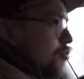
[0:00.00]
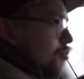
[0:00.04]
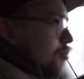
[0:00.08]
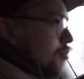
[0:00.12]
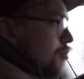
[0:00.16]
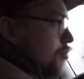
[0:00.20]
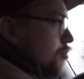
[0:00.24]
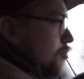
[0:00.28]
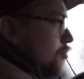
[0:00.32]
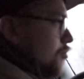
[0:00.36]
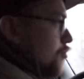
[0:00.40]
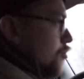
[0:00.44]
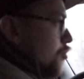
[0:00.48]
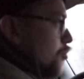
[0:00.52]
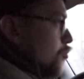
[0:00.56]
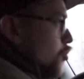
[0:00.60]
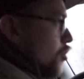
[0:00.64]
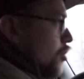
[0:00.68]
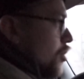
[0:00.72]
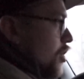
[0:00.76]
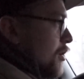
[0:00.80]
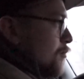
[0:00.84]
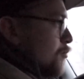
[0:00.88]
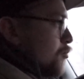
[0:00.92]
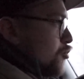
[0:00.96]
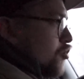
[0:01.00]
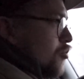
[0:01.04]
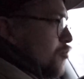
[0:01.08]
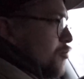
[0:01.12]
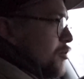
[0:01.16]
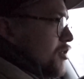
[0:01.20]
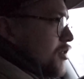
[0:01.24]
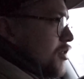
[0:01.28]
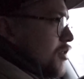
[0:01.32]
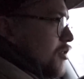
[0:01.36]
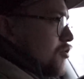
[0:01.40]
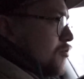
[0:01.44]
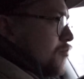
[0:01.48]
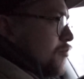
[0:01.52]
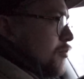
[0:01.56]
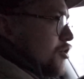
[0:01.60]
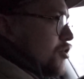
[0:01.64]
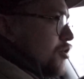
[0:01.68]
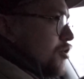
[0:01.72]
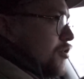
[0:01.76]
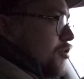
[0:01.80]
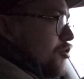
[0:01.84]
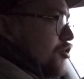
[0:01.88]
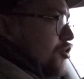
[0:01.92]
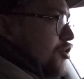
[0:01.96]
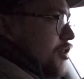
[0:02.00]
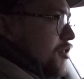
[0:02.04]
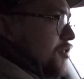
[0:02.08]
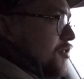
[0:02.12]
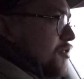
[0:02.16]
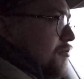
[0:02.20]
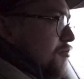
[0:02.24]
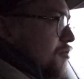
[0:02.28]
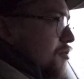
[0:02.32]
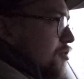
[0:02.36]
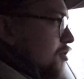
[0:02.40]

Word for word: то что любой камушек, у меня сразу машина начинает